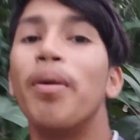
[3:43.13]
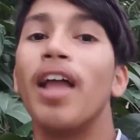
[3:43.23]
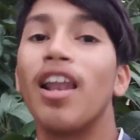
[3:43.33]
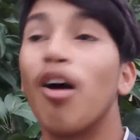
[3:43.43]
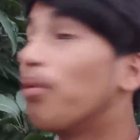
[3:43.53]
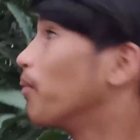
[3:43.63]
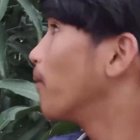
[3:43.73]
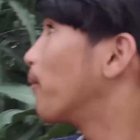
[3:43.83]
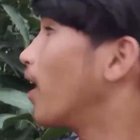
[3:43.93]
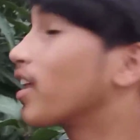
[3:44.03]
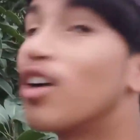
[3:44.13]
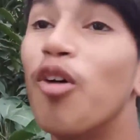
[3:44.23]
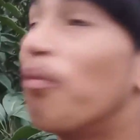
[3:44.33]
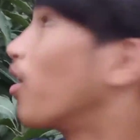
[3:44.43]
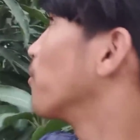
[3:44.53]
तो फिलहाल अभी मैं पेड़ के
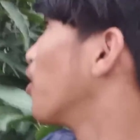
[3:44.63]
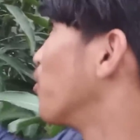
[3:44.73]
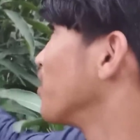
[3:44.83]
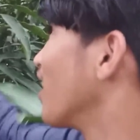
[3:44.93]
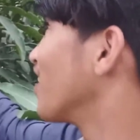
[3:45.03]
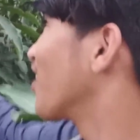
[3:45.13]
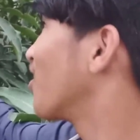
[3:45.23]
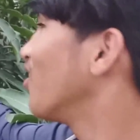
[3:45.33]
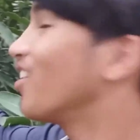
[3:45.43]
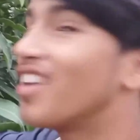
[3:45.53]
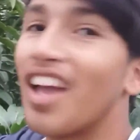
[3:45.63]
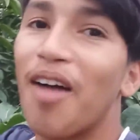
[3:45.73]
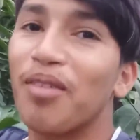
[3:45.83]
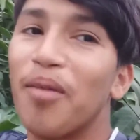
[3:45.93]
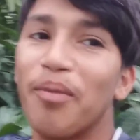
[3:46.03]
ऊपर में हूँ ये देखो ये
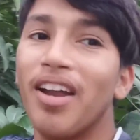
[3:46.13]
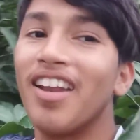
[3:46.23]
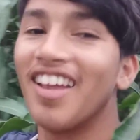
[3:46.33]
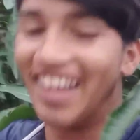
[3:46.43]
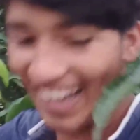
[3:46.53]
आम का पेड़